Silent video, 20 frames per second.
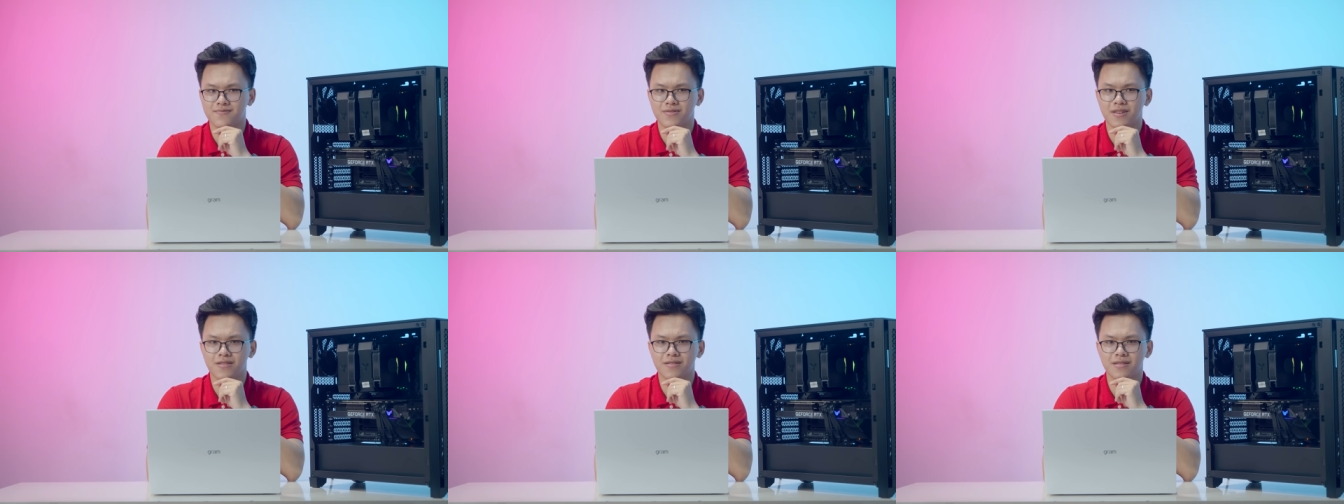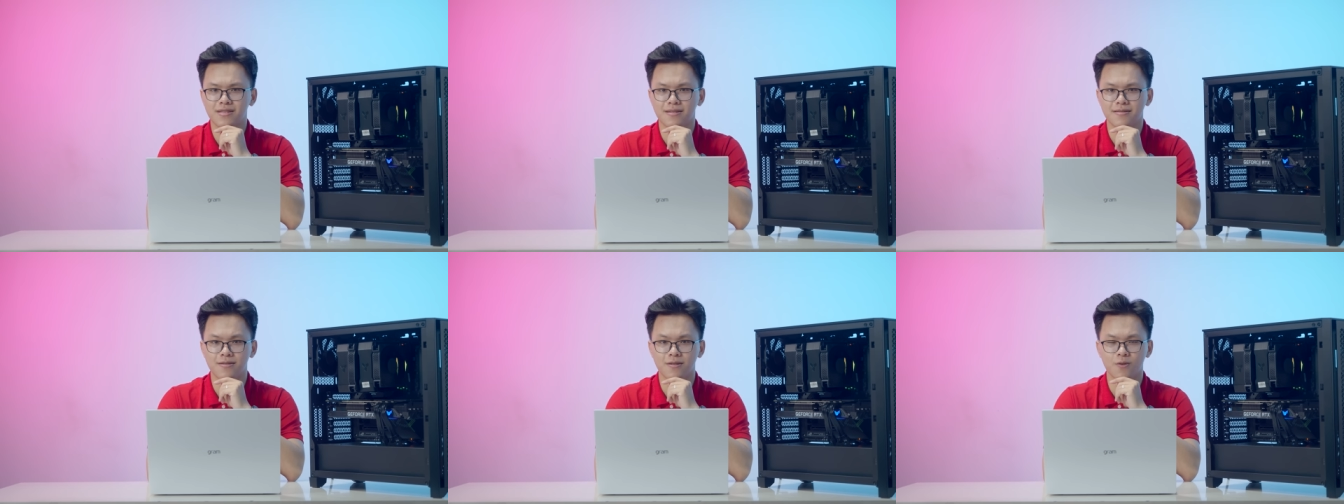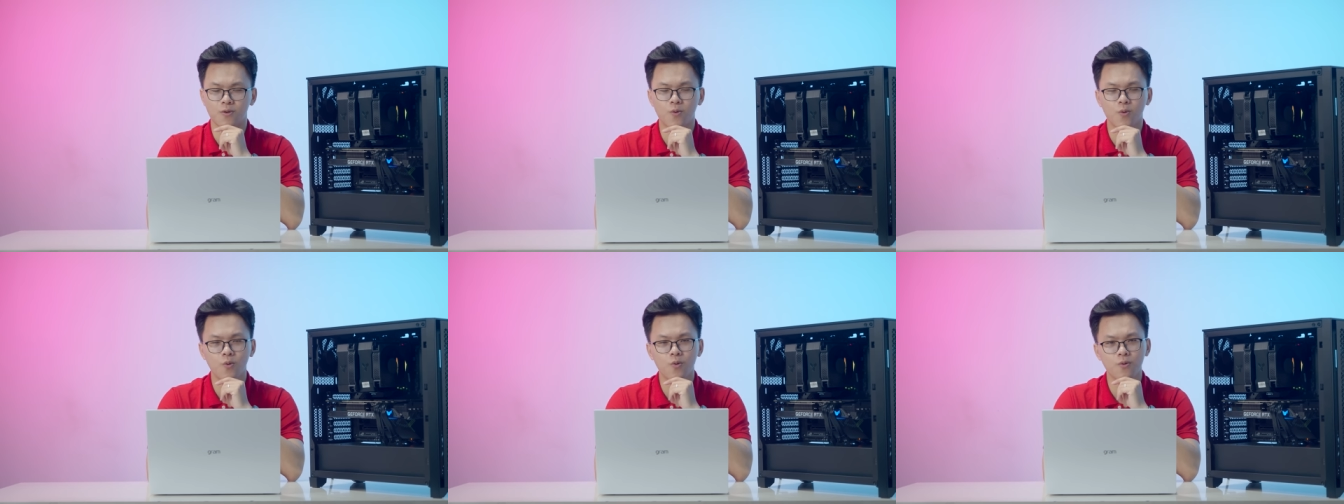trên thị
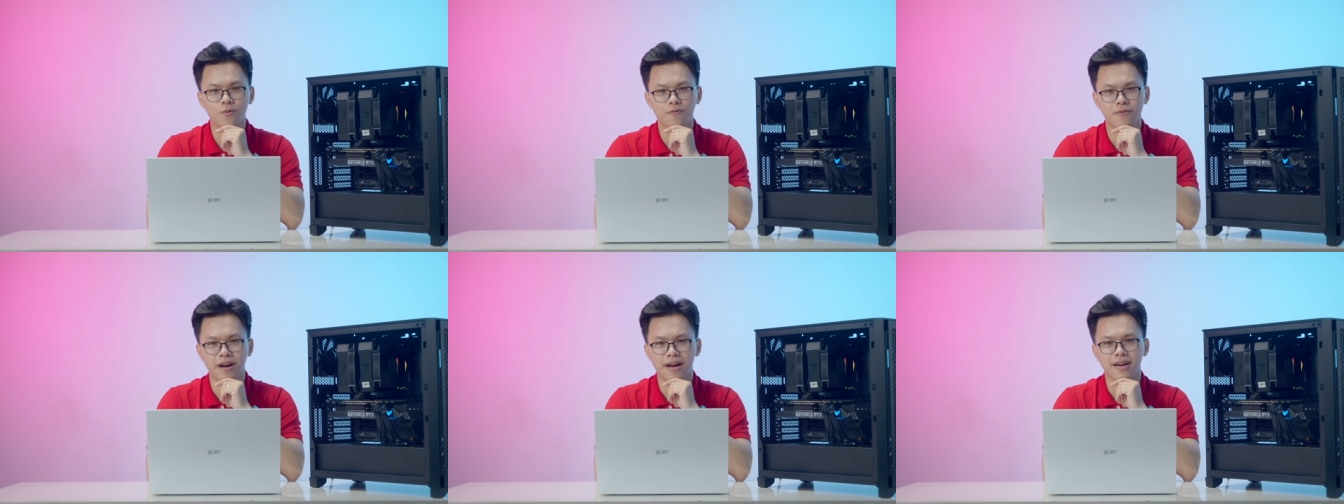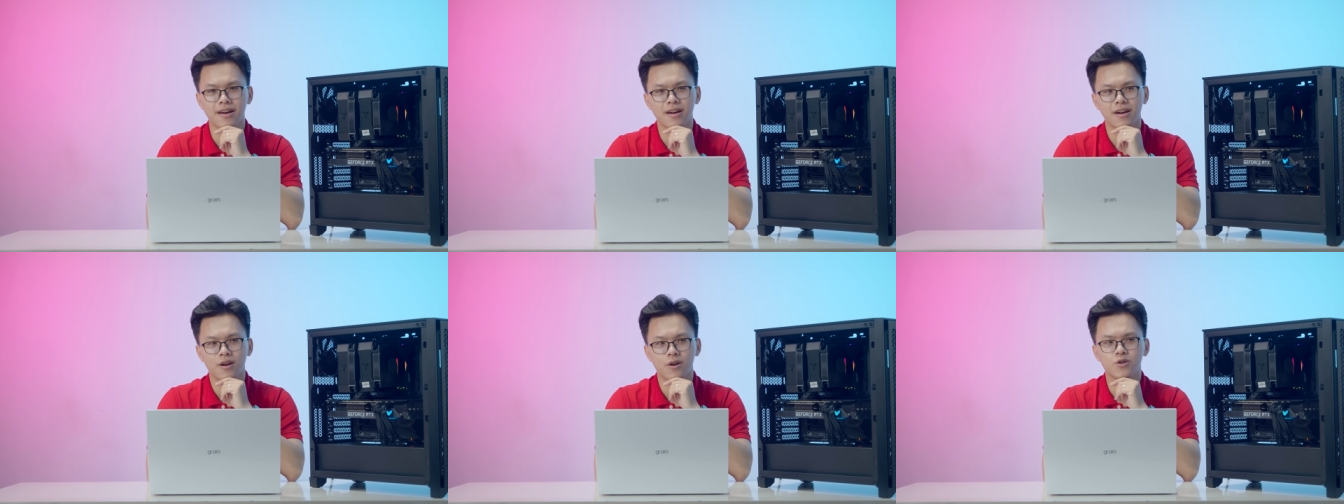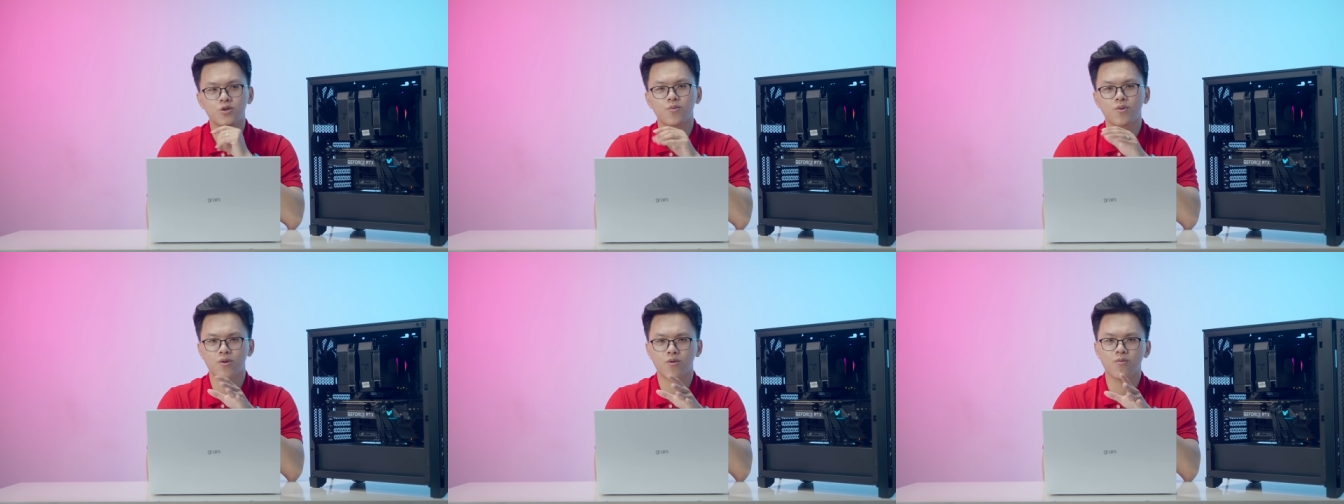trường cũ rồi phải.
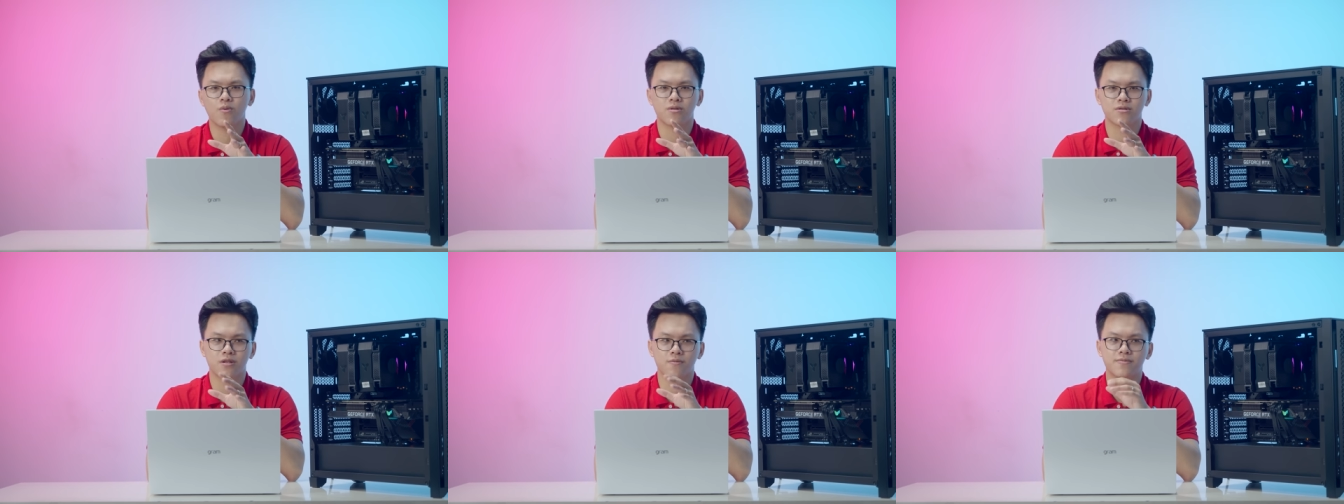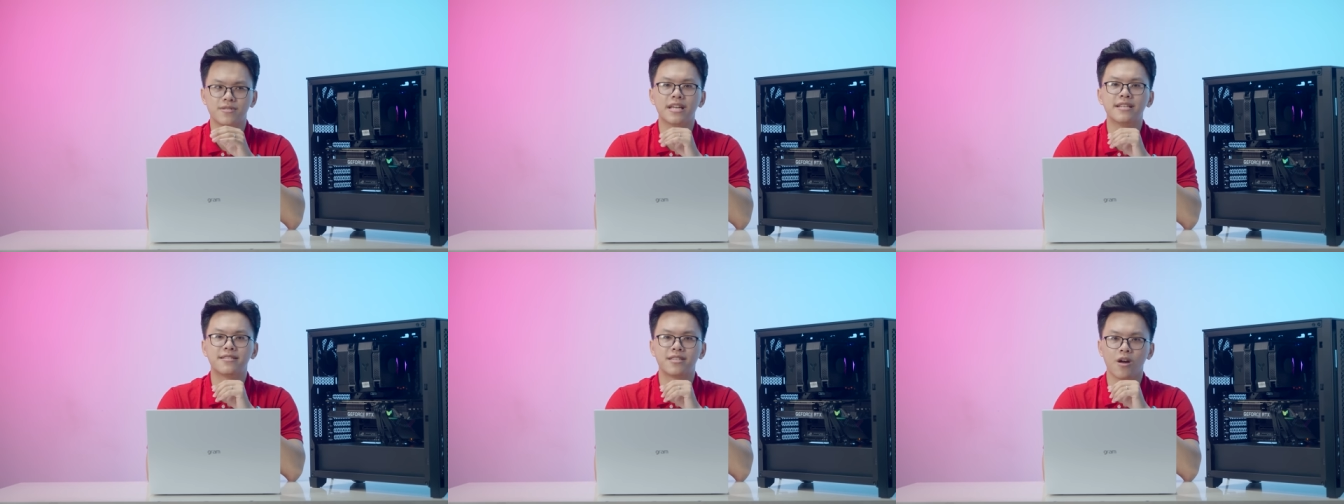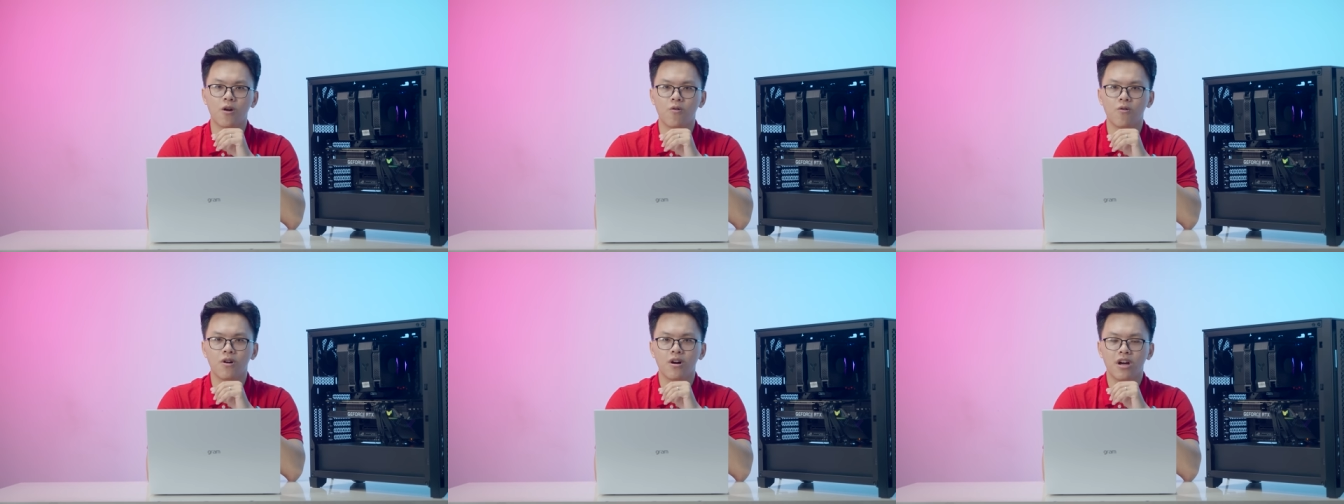Nói chung là cũng khoảng tầm trên
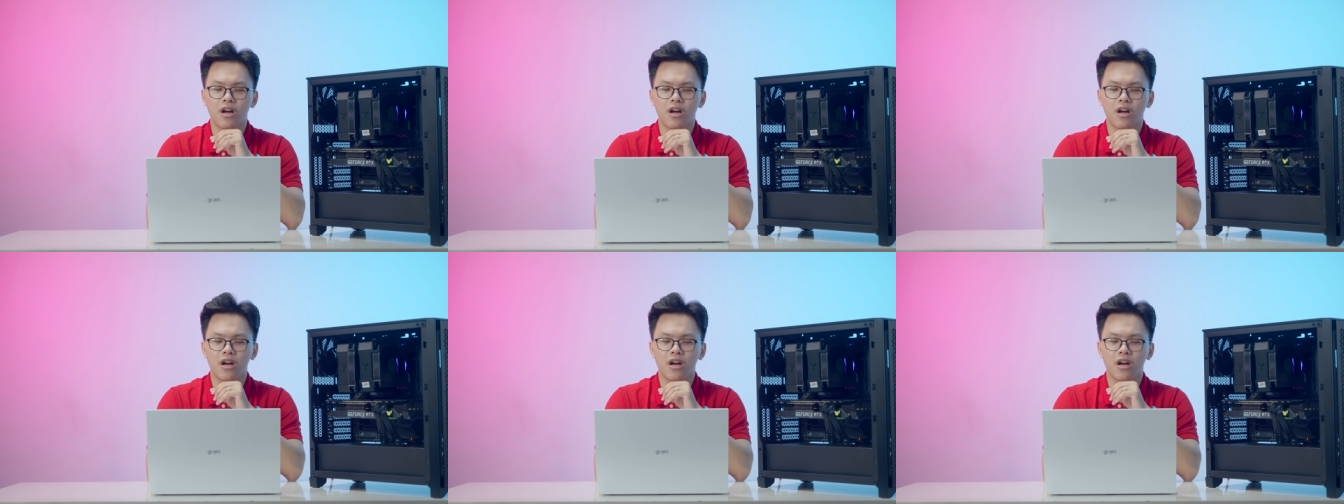triệu.